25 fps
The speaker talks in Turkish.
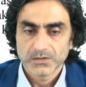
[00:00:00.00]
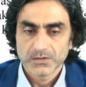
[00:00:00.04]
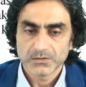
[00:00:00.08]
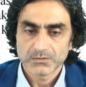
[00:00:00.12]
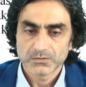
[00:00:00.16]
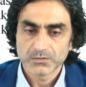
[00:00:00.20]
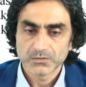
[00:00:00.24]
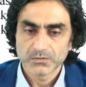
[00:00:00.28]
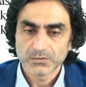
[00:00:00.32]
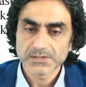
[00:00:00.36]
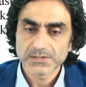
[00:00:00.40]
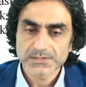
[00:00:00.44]

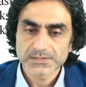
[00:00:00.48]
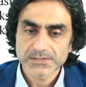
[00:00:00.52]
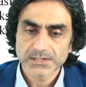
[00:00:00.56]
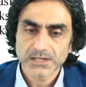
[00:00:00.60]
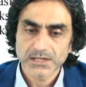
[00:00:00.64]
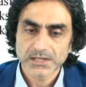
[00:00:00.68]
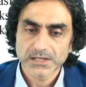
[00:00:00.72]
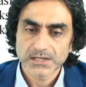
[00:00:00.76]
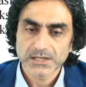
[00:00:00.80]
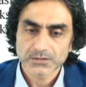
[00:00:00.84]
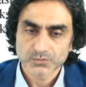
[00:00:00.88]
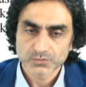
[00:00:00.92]
Ee,
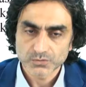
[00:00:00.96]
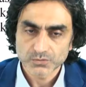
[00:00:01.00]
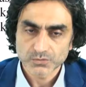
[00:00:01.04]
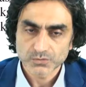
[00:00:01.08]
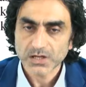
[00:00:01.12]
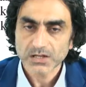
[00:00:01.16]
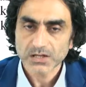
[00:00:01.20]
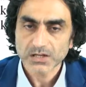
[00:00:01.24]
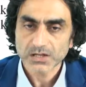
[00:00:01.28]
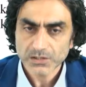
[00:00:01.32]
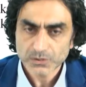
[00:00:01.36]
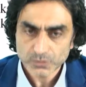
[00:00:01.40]
dolayısıyla
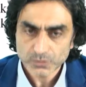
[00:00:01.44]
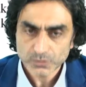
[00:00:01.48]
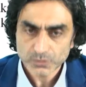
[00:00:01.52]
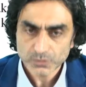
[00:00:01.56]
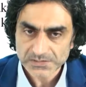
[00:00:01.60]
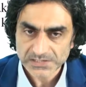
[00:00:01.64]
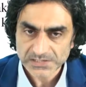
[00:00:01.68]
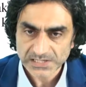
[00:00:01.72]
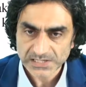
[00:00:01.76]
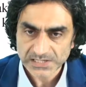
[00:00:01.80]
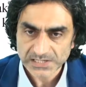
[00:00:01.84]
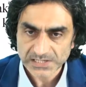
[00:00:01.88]
günahlar
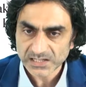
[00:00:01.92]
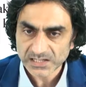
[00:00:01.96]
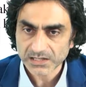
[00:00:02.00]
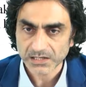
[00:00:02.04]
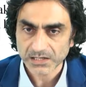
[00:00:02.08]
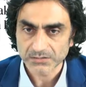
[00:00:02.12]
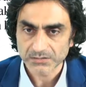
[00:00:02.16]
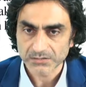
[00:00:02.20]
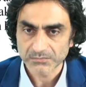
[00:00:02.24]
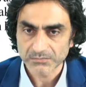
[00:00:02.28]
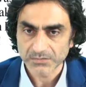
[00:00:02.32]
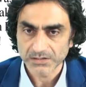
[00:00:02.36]

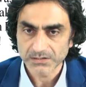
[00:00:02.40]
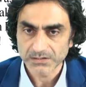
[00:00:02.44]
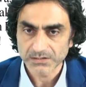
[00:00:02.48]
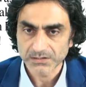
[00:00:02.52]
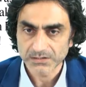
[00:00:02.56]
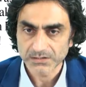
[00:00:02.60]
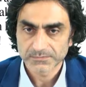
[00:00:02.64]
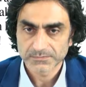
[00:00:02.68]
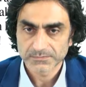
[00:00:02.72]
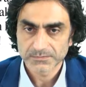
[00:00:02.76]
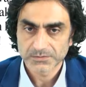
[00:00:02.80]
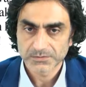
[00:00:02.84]
özelde
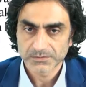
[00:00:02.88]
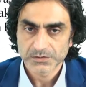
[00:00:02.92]
kalmalı.